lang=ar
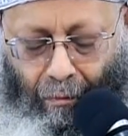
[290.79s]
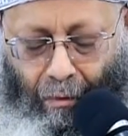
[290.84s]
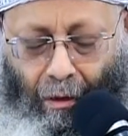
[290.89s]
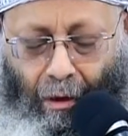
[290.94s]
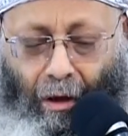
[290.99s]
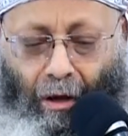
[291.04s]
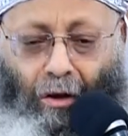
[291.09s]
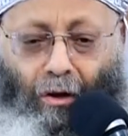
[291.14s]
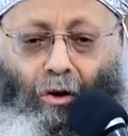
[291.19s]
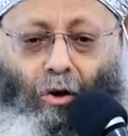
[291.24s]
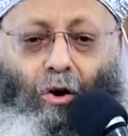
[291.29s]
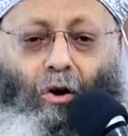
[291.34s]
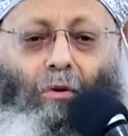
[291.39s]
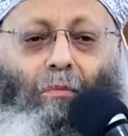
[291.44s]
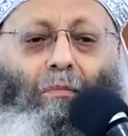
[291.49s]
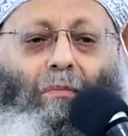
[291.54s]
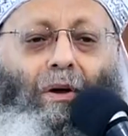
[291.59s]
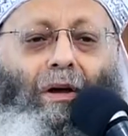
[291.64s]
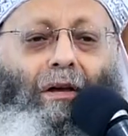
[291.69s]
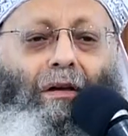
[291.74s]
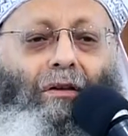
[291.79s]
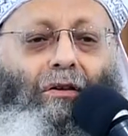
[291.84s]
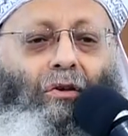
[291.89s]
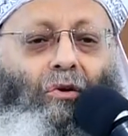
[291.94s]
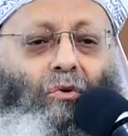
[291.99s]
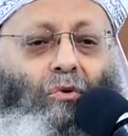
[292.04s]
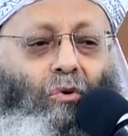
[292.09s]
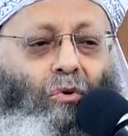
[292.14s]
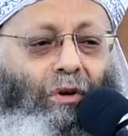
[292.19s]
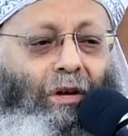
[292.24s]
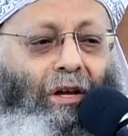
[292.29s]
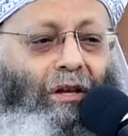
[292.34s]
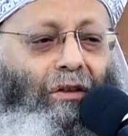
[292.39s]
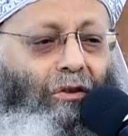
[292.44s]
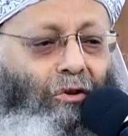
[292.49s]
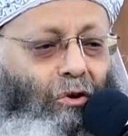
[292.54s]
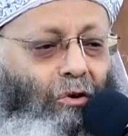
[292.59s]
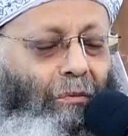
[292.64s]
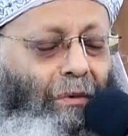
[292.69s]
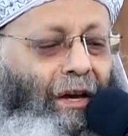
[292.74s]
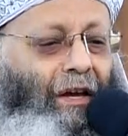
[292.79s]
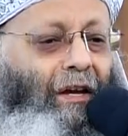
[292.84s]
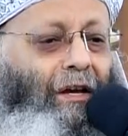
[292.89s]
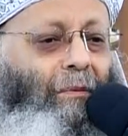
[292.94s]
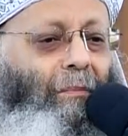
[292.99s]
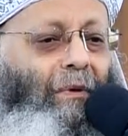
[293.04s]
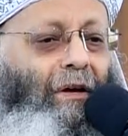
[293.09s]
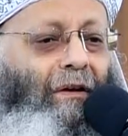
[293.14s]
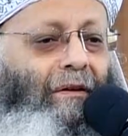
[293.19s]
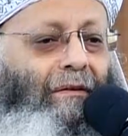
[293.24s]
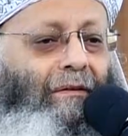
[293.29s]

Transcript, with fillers: إن هم يكون عندهم حكمة